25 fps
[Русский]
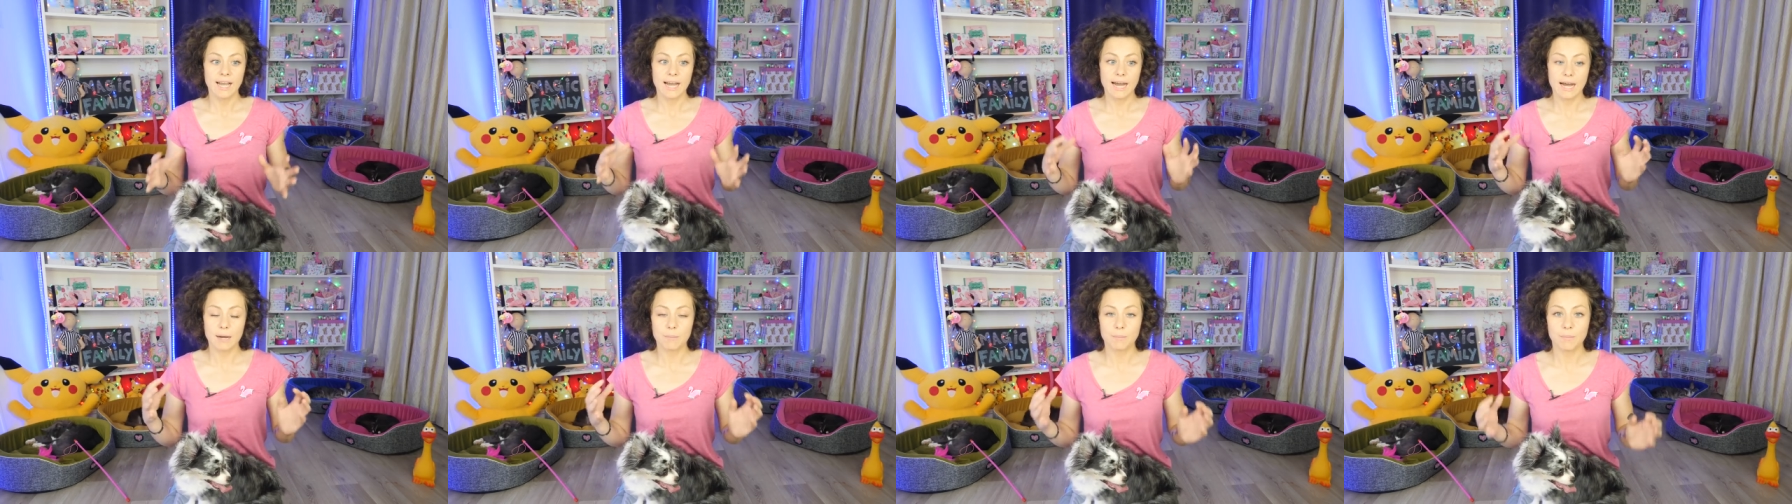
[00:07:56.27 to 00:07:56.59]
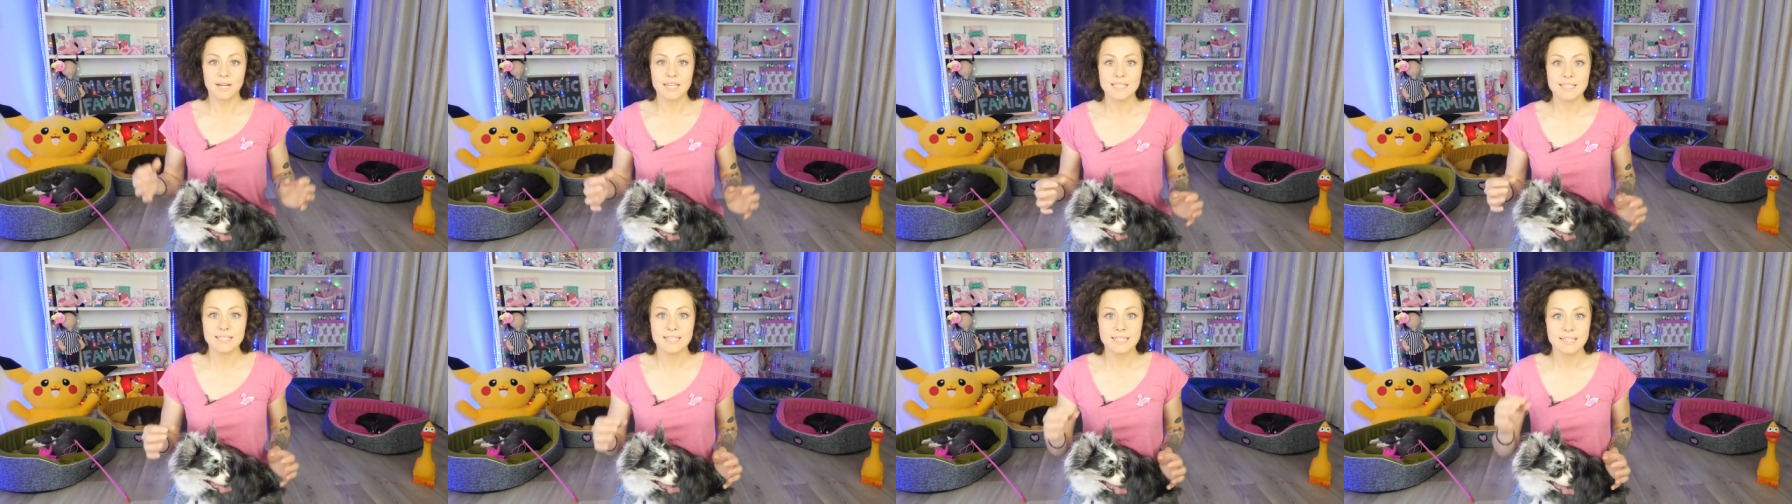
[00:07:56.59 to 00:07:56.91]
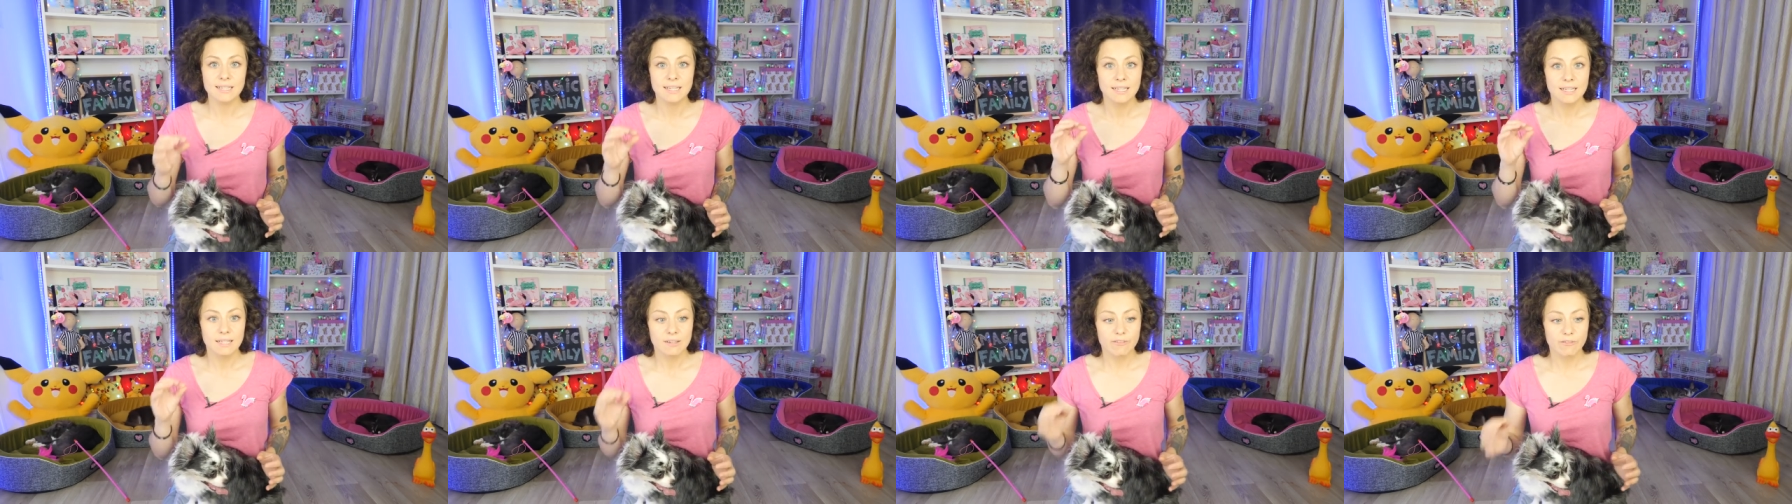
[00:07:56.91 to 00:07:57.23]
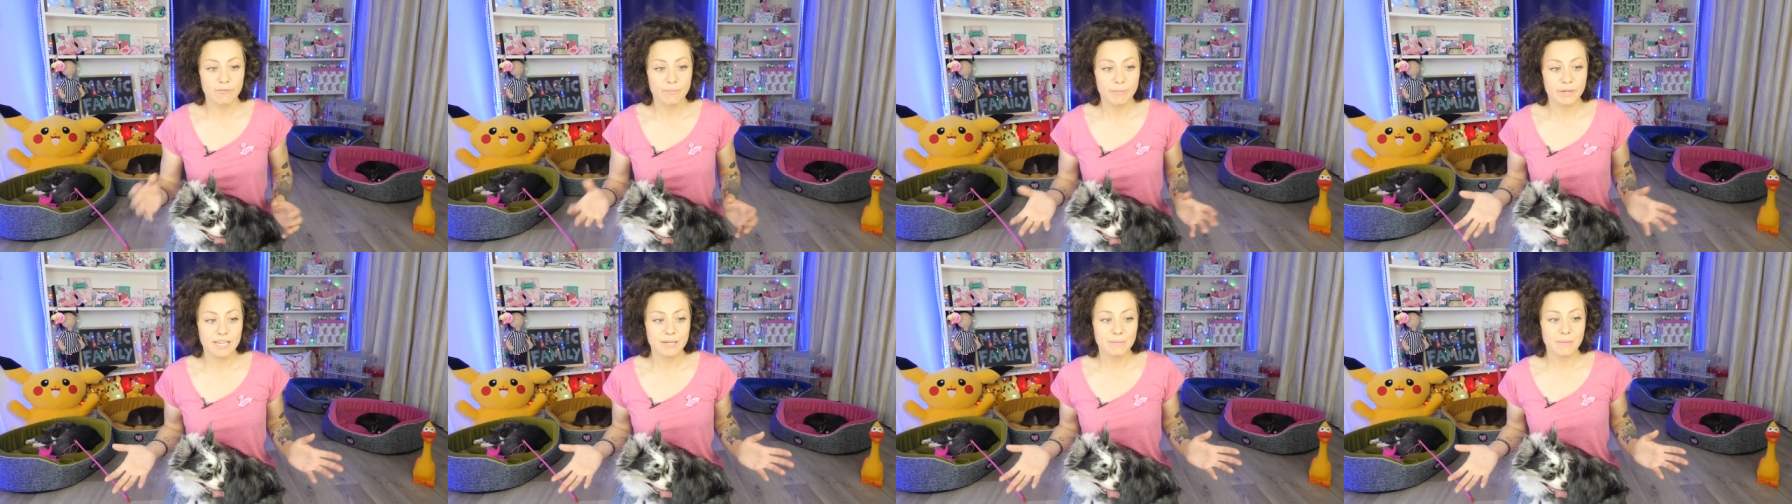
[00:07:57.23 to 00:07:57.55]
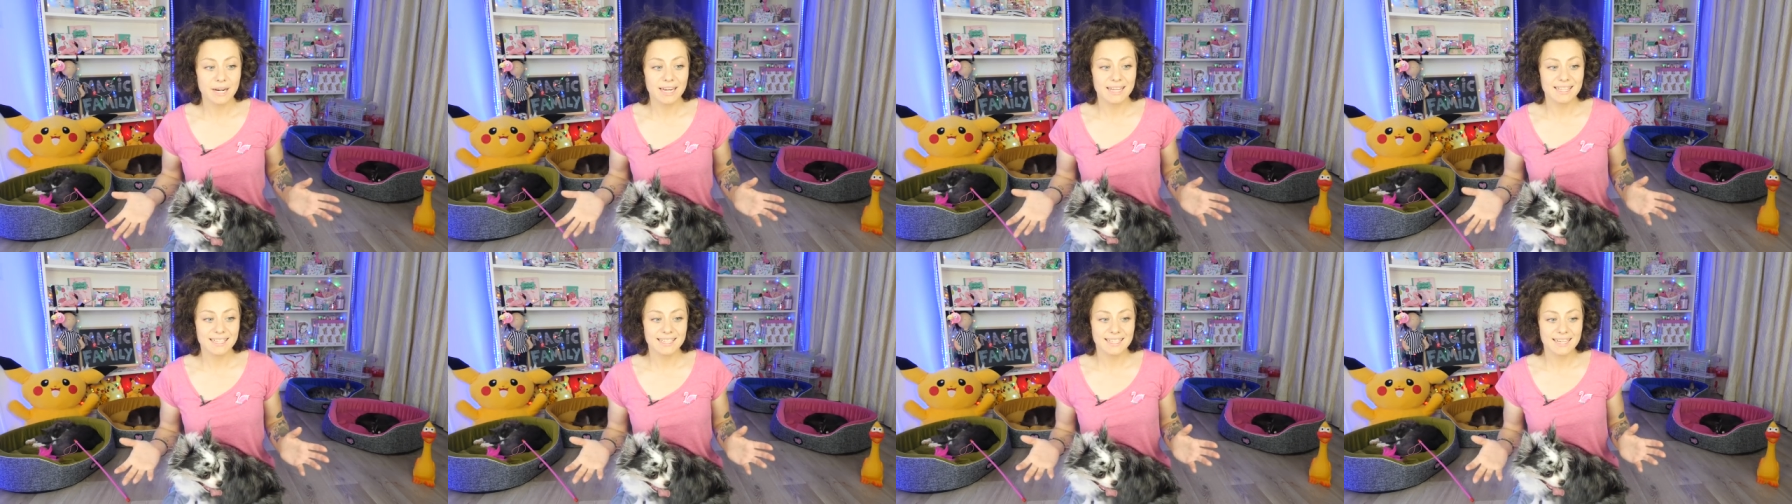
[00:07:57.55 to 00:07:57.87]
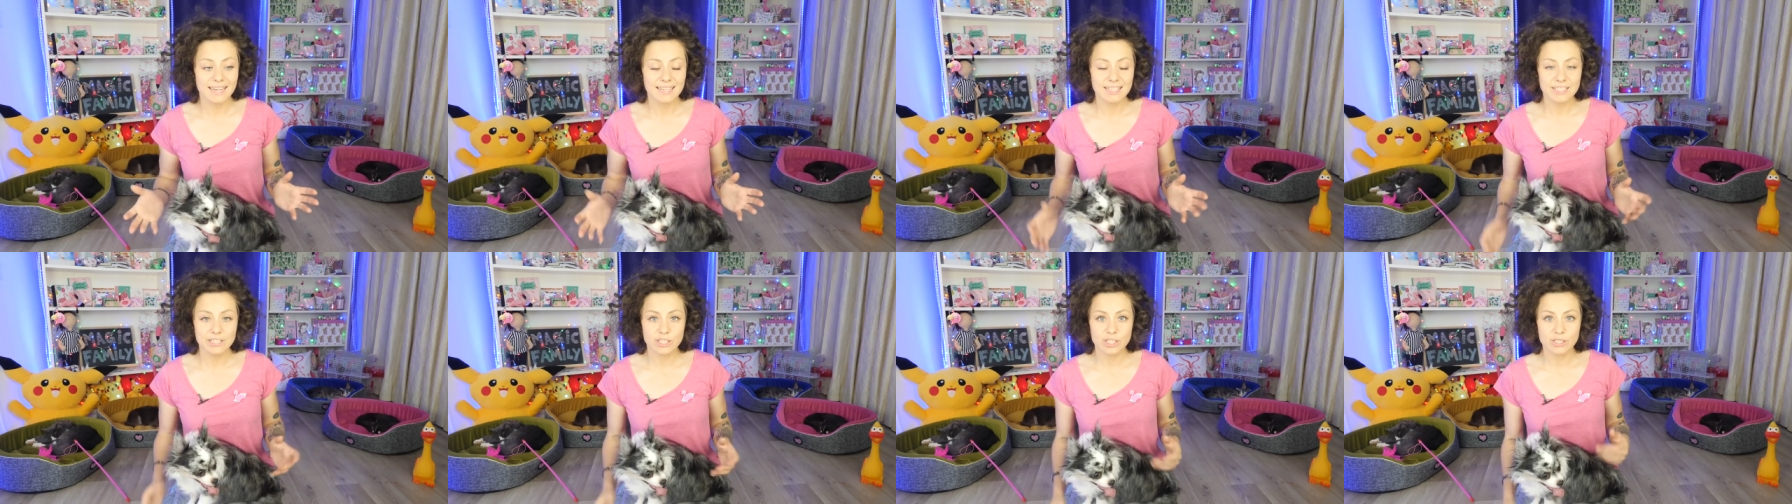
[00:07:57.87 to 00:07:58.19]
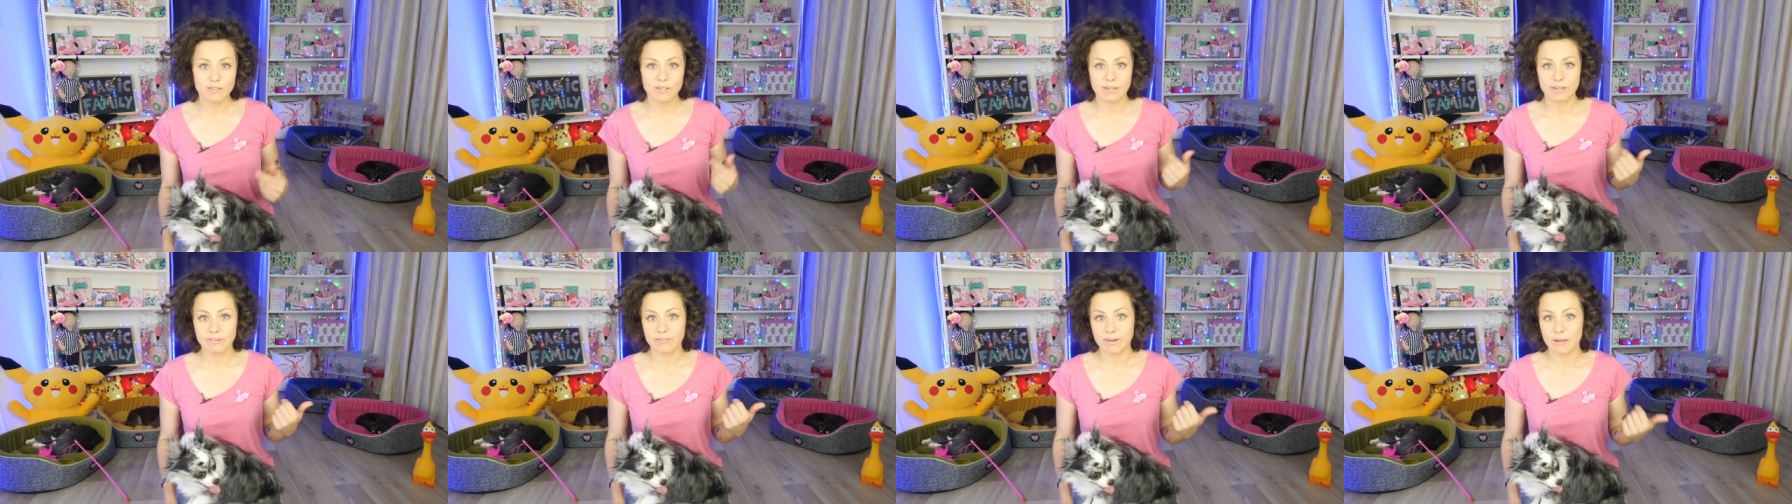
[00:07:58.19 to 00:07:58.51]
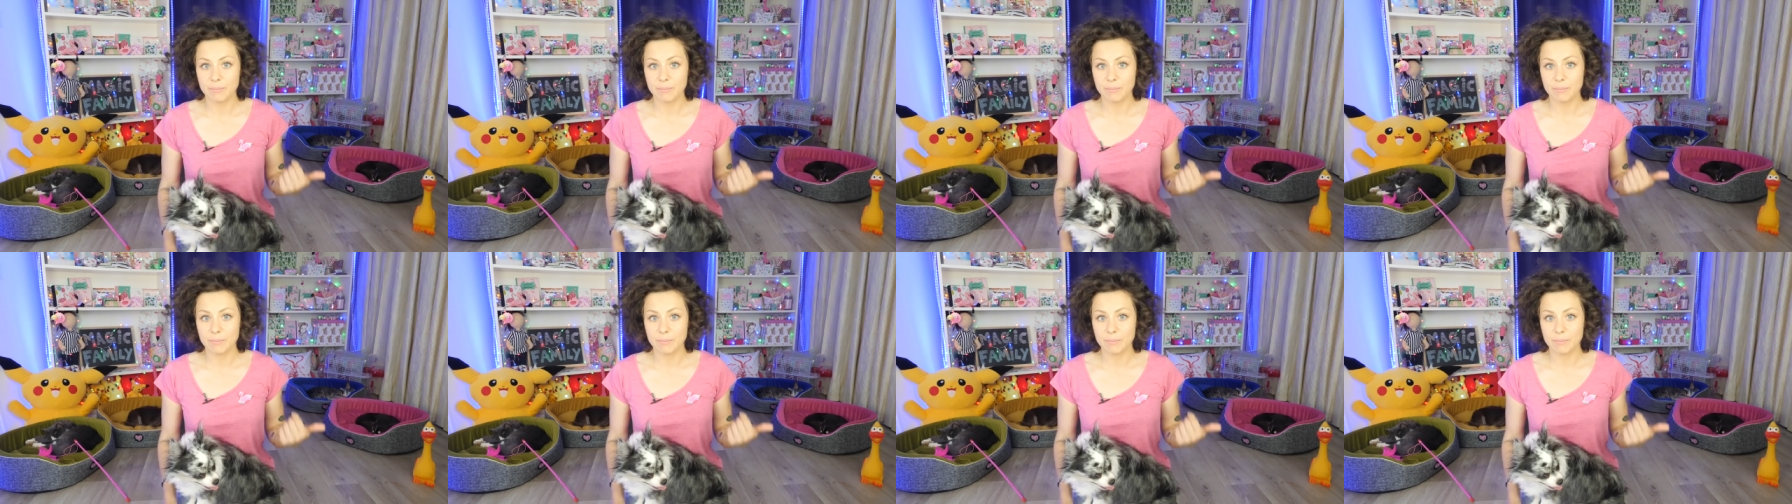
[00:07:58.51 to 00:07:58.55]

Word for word: опасный в минимальных количествах,